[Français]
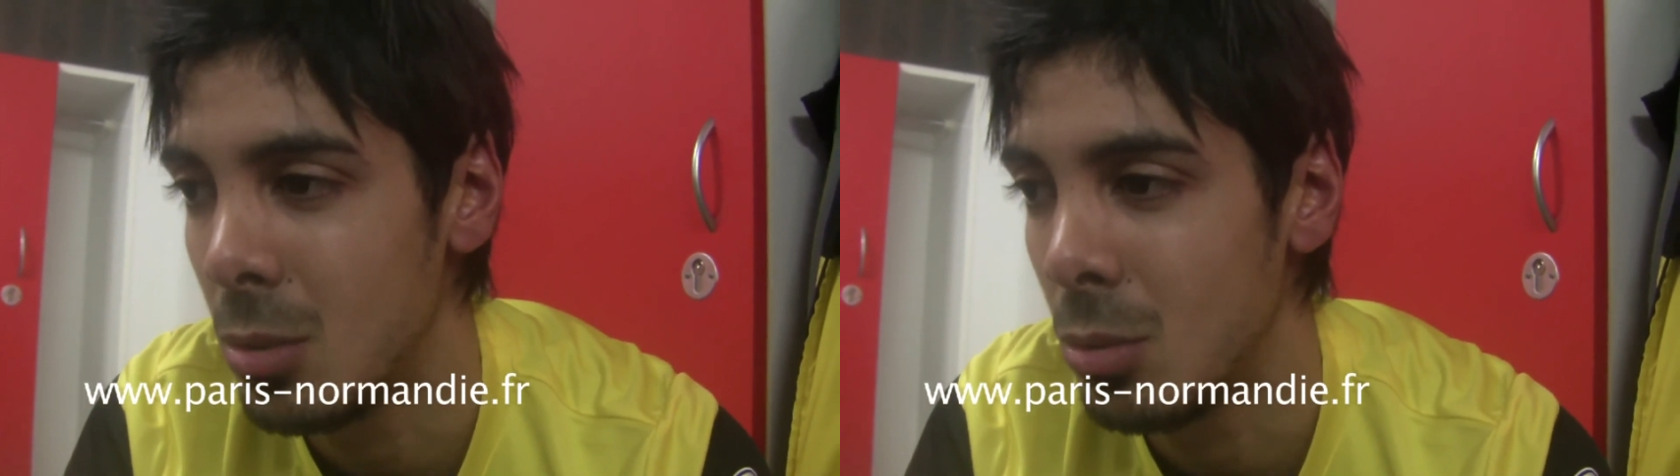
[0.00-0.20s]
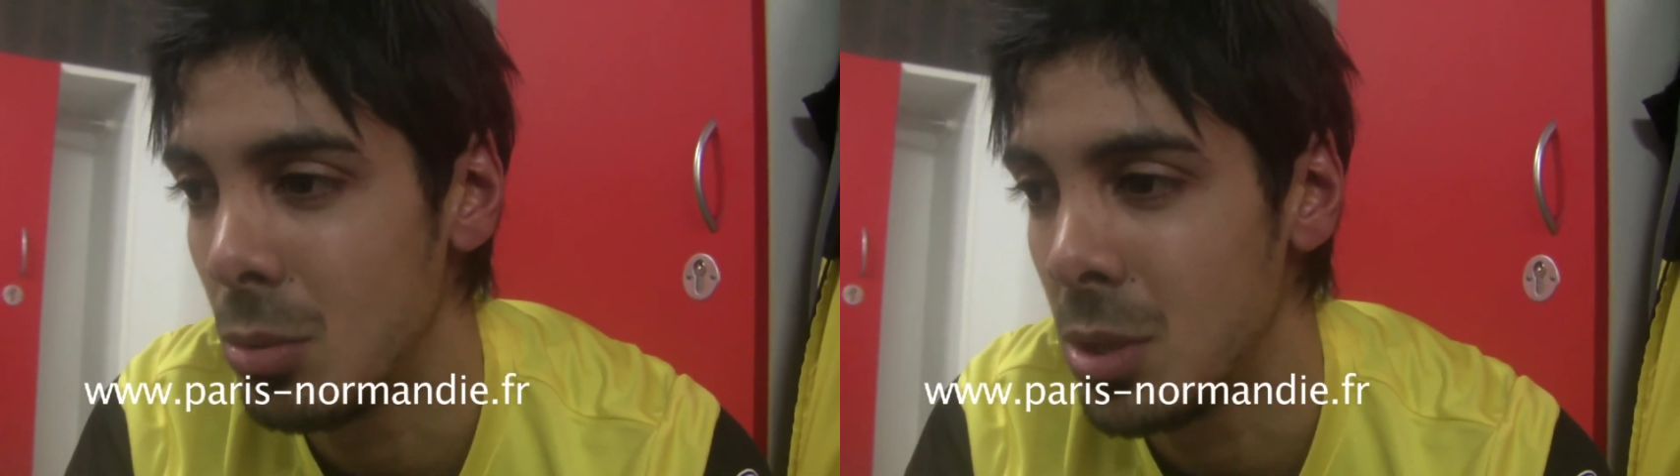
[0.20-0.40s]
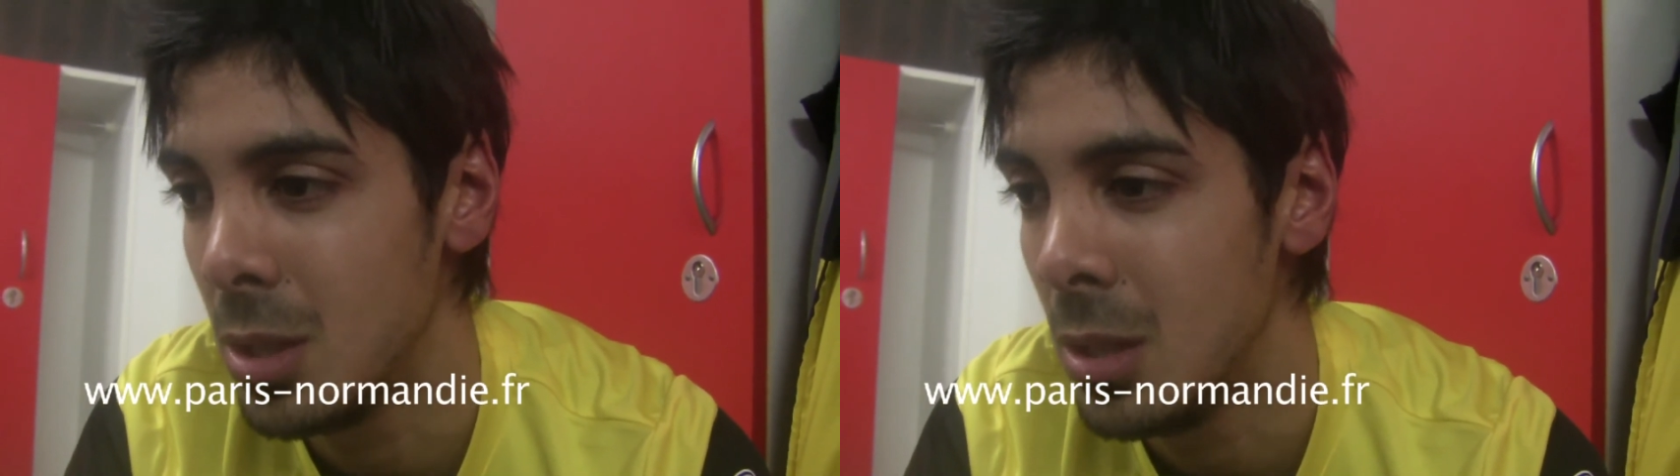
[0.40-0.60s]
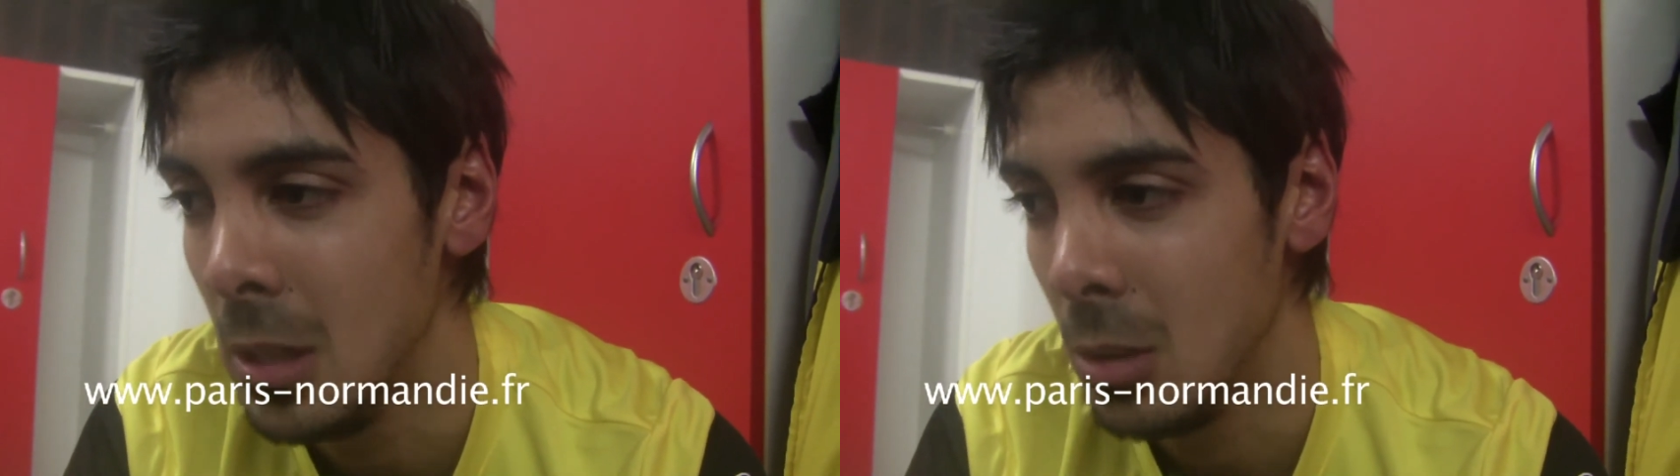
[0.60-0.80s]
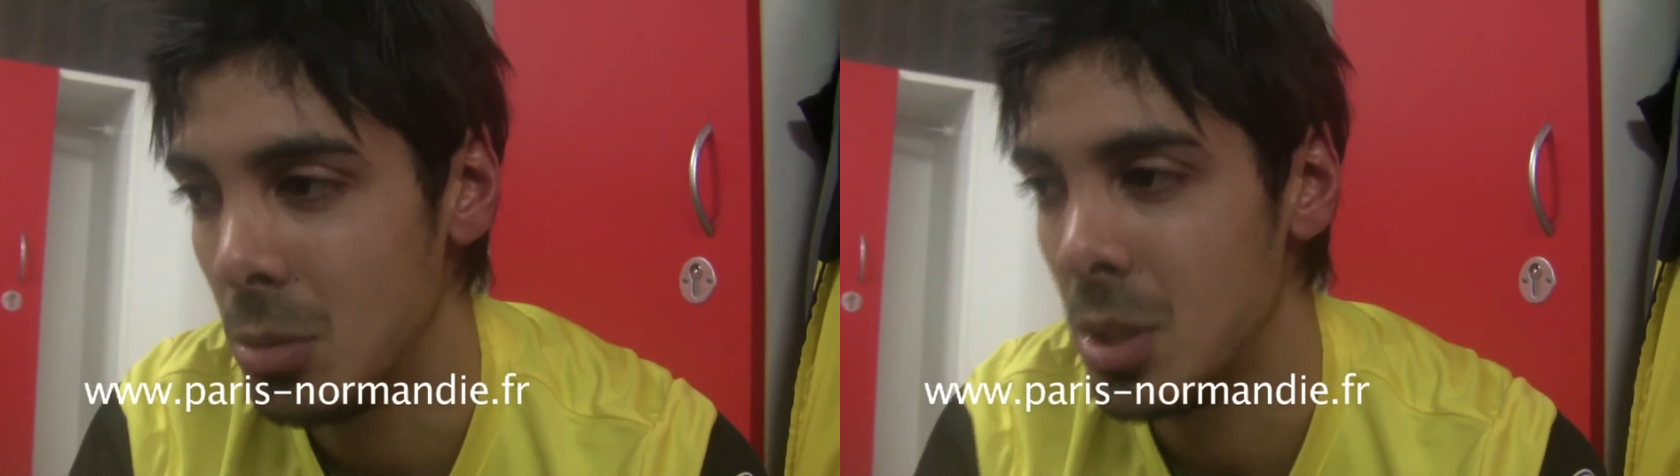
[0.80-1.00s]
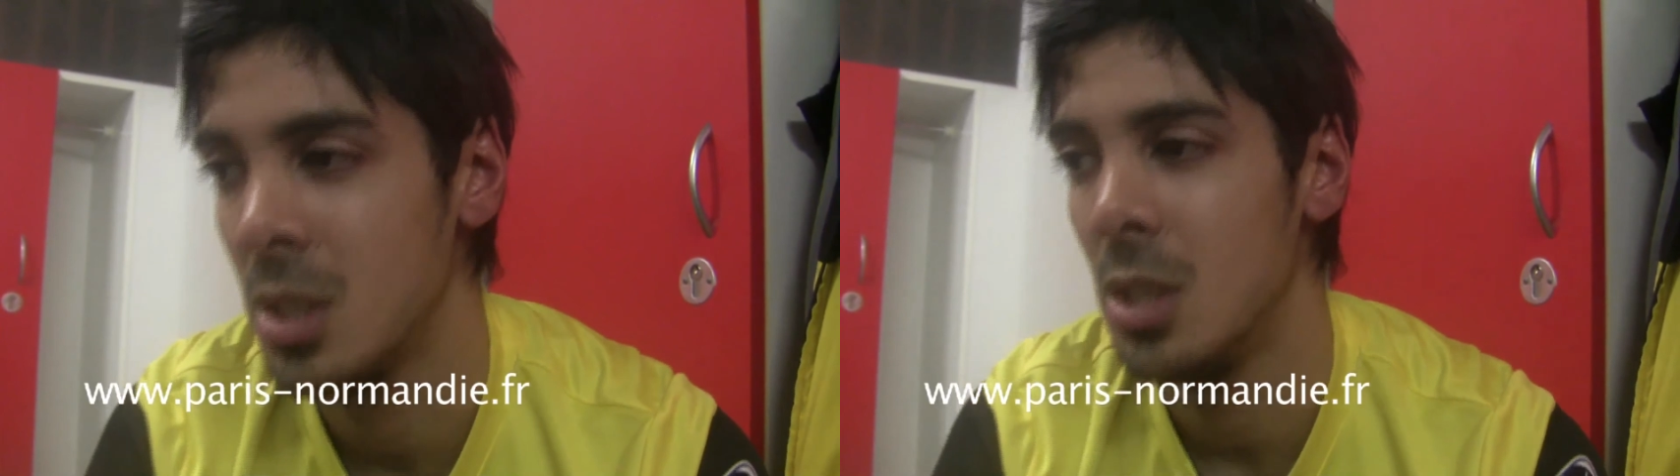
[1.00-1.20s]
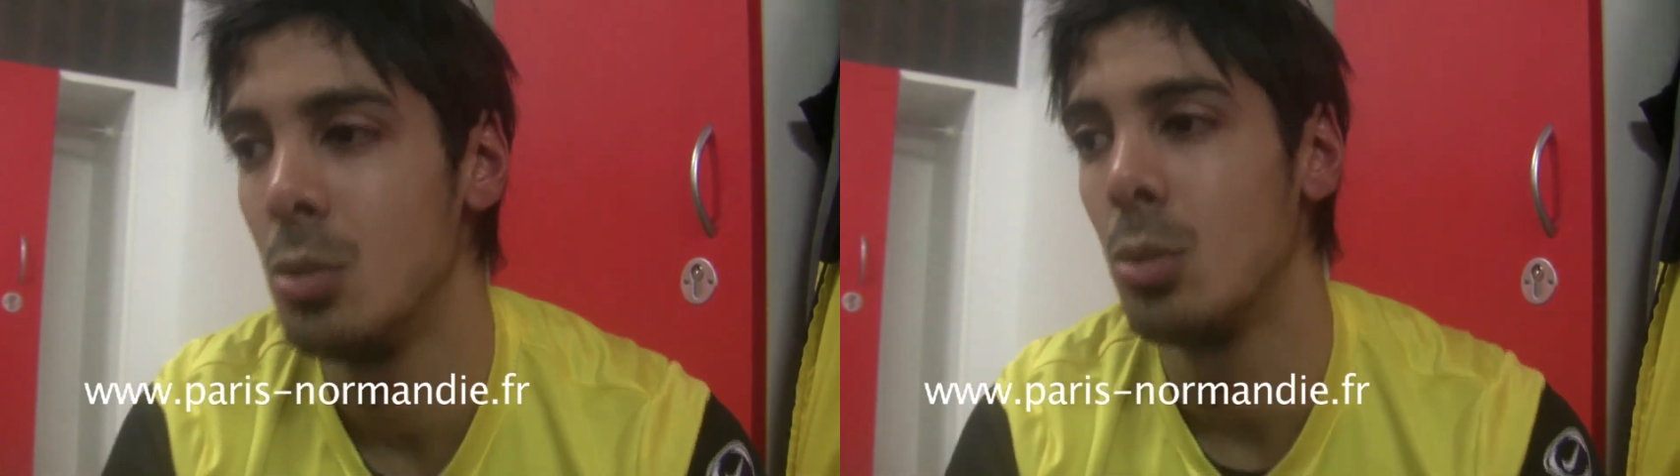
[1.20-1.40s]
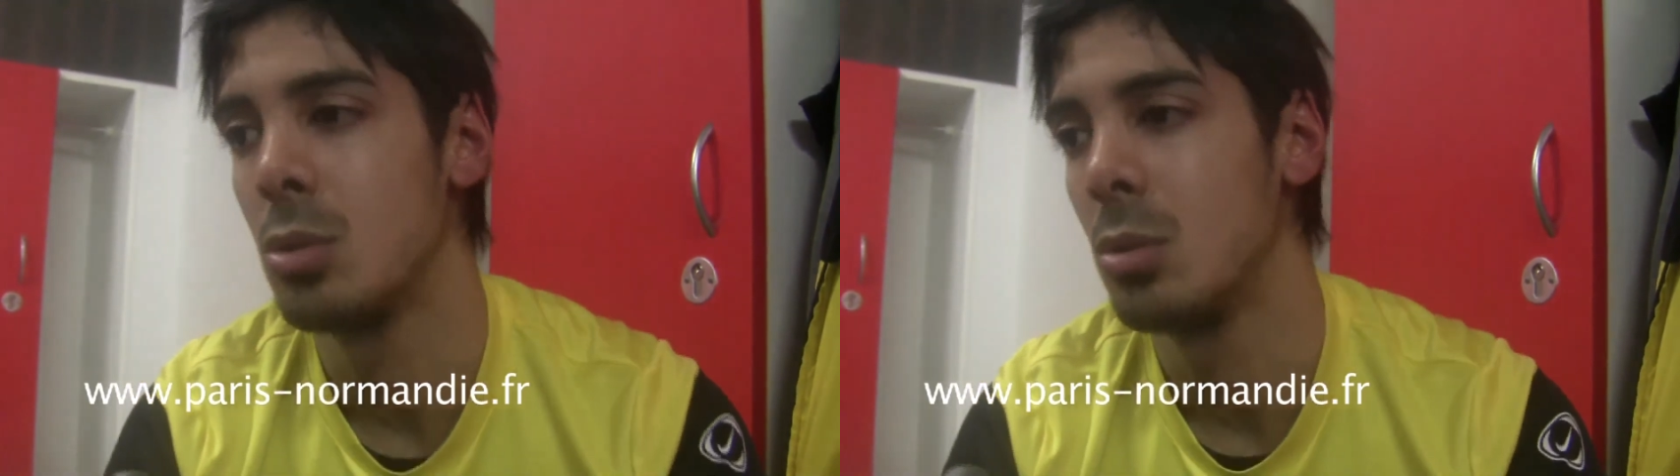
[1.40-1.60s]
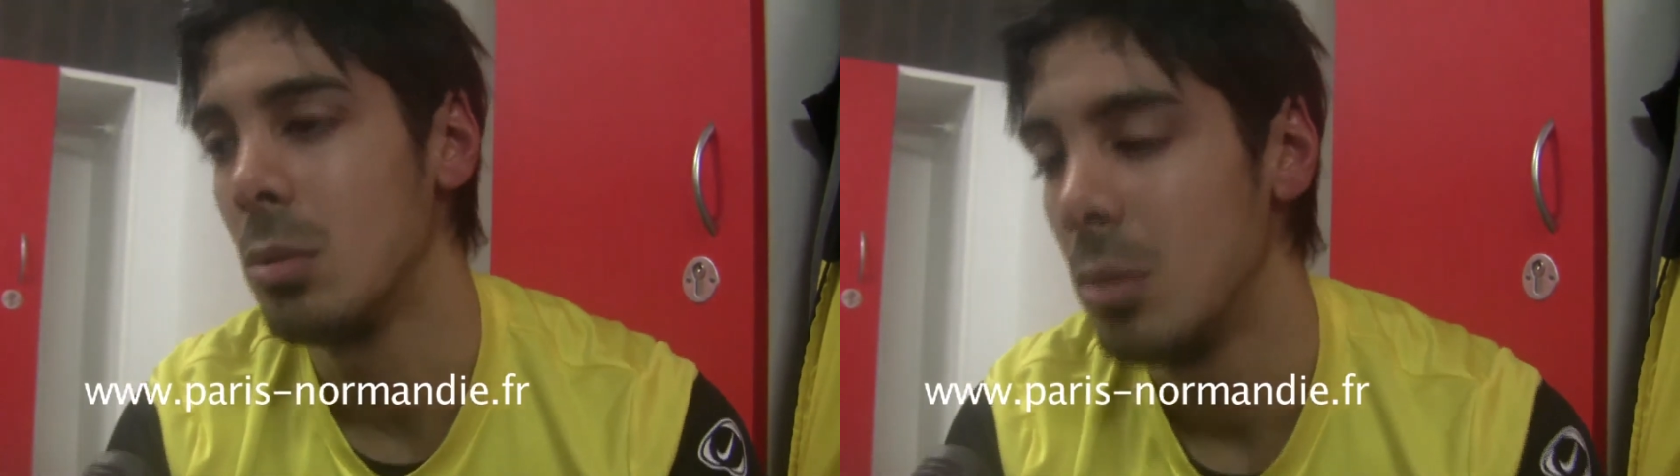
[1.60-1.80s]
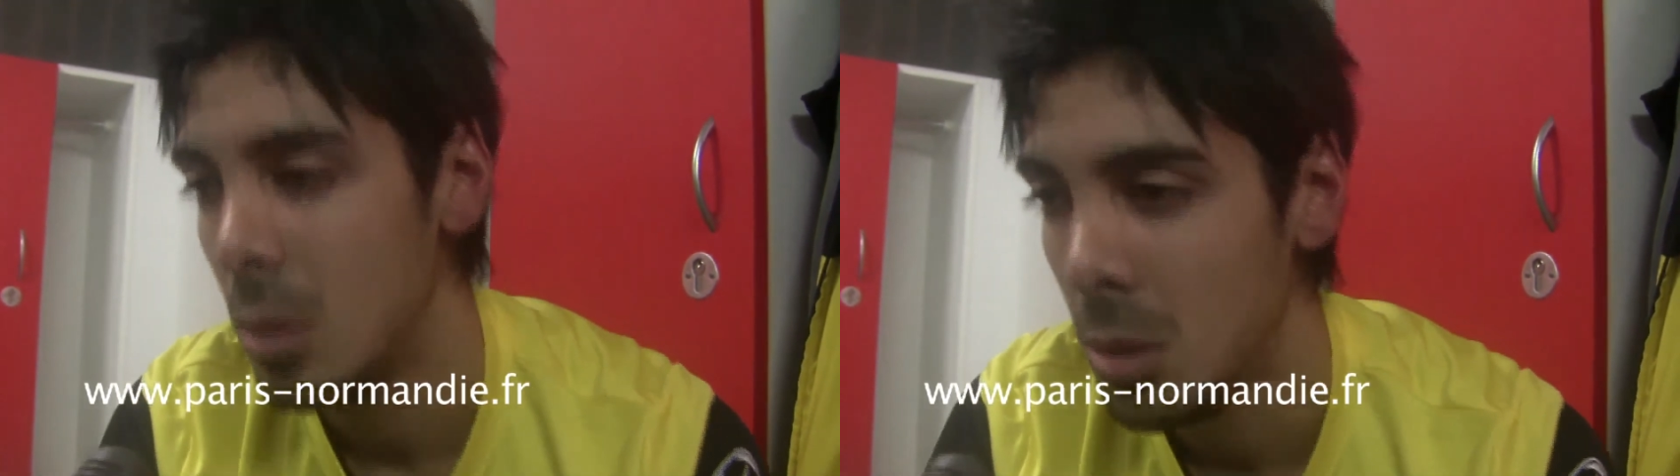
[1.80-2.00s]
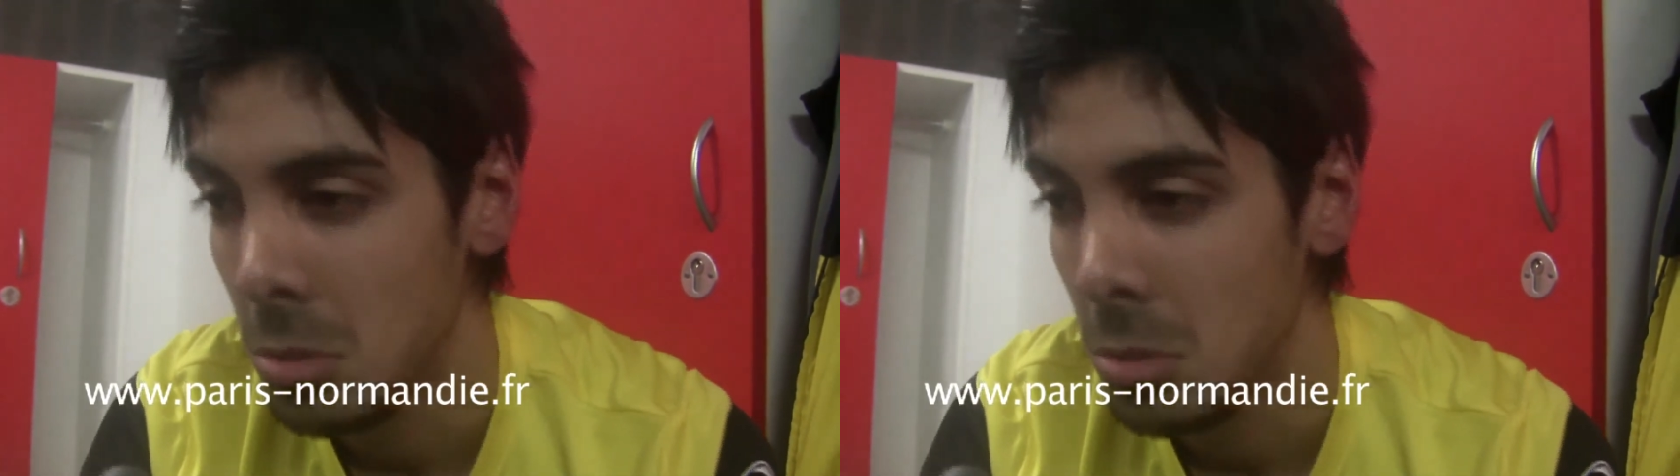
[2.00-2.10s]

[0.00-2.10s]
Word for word: Donc on sait, on sait que c'est du costaud.